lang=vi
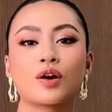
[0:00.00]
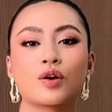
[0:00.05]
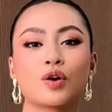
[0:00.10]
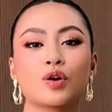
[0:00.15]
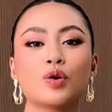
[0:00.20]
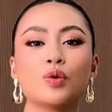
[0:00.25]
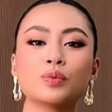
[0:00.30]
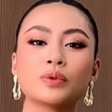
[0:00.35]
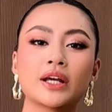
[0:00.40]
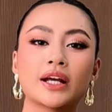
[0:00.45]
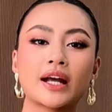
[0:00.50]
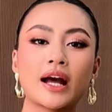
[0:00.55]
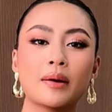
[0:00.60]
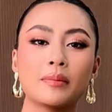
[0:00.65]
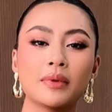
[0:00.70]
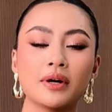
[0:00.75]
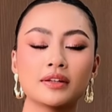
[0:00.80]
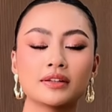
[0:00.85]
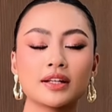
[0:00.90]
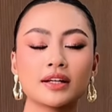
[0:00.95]
cuối cùng thì
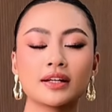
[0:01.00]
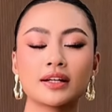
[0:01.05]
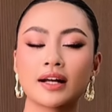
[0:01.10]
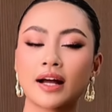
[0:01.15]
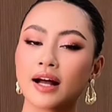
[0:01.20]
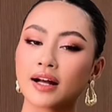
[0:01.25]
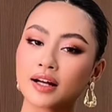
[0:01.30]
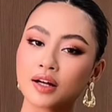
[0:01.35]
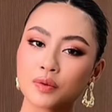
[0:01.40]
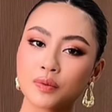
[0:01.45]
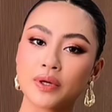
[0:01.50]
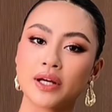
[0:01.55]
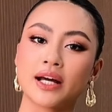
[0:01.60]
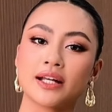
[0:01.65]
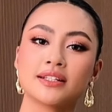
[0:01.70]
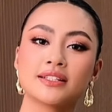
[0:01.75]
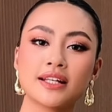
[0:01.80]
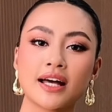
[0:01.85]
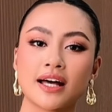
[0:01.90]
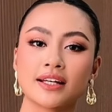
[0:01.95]
cảm ơn tất cả các quý
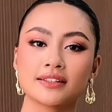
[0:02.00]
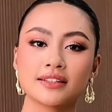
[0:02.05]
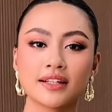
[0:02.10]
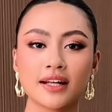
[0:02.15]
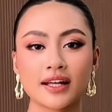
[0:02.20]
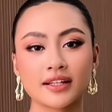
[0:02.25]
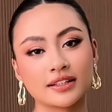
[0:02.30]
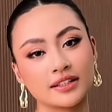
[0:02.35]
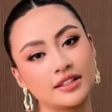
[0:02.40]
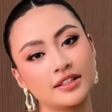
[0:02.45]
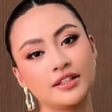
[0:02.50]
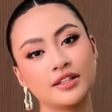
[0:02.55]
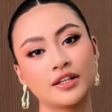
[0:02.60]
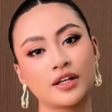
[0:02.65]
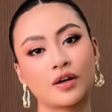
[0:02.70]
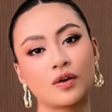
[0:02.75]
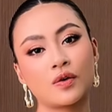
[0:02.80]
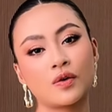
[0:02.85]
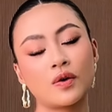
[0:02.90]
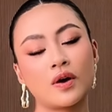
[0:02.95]
khán giả rất là
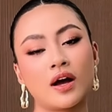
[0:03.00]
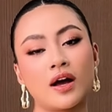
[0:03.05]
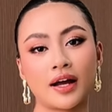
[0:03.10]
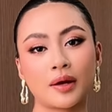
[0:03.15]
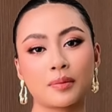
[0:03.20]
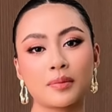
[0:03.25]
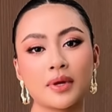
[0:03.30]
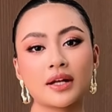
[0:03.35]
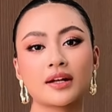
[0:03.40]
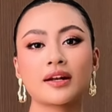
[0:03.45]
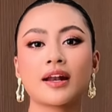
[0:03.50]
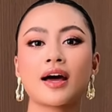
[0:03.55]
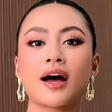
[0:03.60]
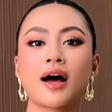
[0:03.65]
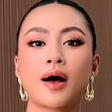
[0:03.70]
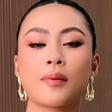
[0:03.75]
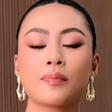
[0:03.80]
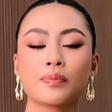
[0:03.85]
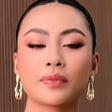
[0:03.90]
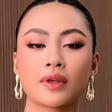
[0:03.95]
nhiều hạnh biết
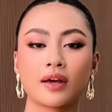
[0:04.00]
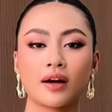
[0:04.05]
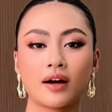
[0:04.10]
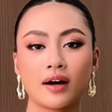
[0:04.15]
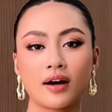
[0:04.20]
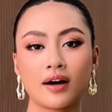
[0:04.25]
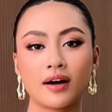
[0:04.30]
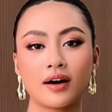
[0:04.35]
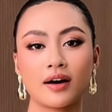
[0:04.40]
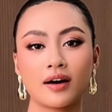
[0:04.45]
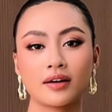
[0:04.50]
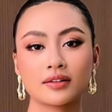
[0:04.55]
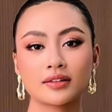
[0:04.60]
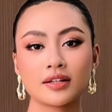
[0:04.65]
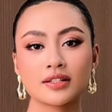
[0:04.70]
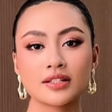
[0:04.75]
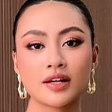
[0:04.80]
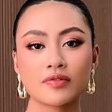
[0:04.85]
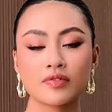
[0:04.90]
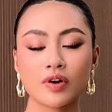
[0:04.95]
là uh,
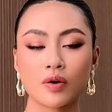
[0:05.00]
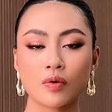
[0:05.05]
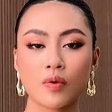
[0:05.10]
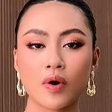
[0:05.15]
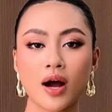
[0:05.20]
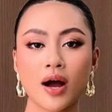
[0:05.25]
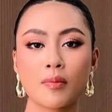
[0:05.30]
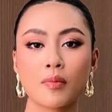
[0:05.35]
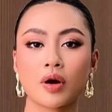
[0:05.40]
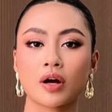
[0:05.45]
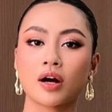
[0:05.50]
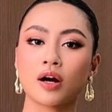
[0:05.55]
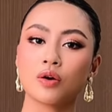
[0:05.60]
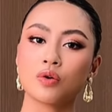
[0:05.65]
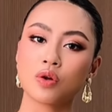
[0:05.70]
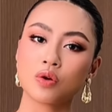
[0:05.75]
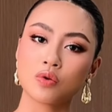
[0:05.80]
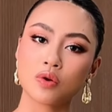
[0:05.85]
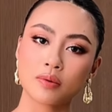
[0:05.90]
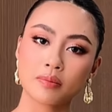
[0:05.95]
thời gian vừa qua mọi người
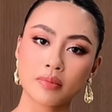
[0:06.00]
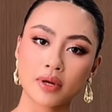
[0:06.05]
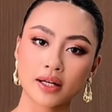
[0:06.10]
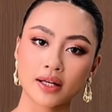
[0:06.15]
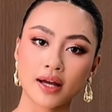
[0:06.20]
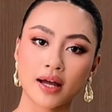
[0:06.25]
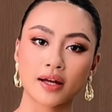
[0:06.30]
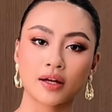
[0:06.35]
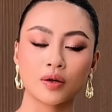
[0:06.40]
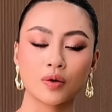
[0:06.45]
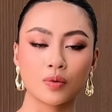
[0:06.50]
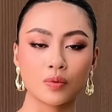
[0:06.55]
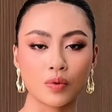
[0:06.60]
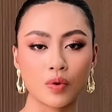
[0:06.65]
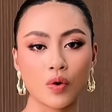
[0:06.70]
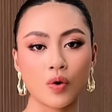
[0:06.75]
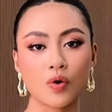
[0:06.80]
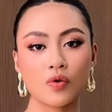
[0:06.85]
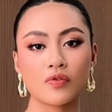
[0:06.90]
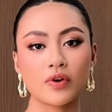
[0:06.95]
luôn luôn bên cạnh ủng
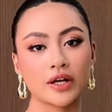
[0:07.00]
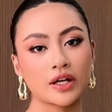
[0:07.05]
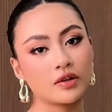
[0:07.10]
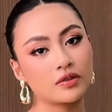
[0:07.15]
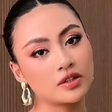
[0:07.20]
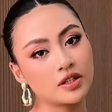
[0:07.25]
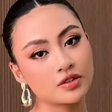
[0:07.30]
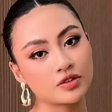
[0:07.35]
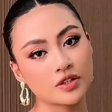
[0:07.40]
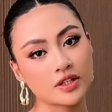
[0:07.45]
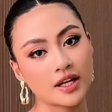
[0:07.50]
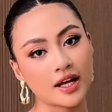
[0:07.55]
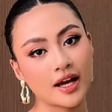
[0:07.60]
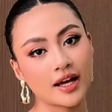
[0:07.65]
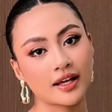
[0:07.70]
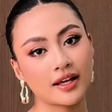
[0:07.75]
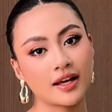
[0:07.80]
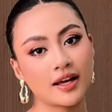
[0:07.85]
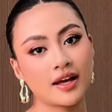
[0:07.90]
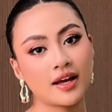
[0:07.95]
hộ và yêu thương xuân
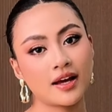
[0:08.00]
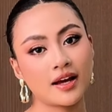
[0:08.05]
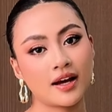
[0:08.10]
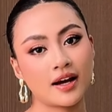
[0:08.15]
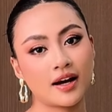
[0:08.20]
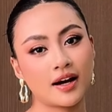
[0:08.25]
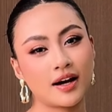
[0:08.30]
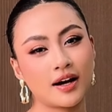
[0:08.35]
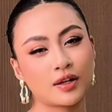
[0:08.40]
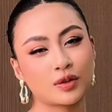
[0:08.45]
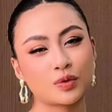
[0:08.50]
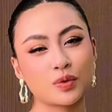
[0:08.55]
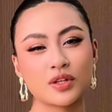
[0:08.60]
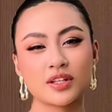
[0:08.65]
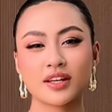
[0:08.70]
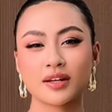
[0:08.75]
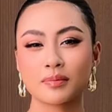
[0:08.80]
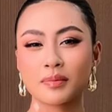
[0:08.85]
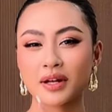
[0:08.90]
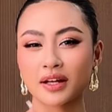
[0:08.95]
hạnh À, tuy
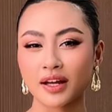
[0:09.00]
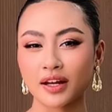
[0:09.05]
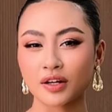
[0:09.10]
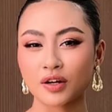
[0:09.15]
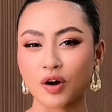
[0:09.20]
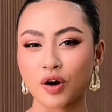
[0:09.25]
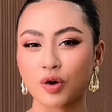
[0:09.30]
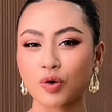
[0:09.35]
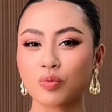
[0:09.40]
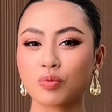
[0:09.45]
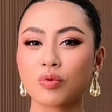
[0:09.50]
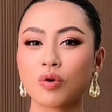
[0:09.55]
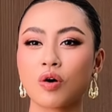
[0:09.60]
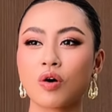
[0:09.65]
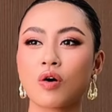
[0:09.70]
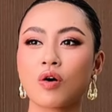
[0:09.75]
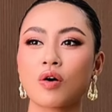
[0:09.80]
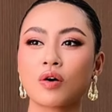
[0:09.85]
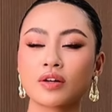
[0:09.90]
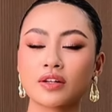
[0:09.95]
nhiên bên cạnh đó cũng
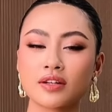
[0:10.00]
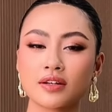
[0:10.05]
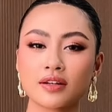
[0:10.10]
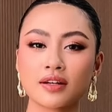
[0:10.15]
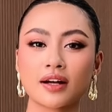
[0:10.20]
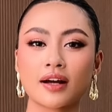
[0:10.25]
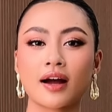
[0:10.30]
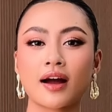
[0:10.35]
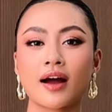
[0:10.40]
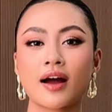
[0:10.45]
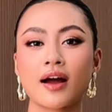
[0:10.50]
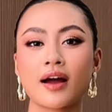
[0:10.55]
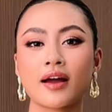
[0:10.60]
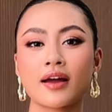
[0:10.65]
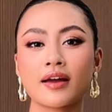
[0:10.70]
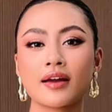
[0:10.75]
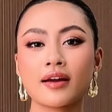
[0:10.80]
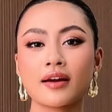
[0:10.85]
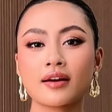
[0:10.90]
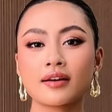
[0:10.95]
có những
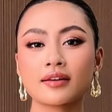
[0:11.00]
cái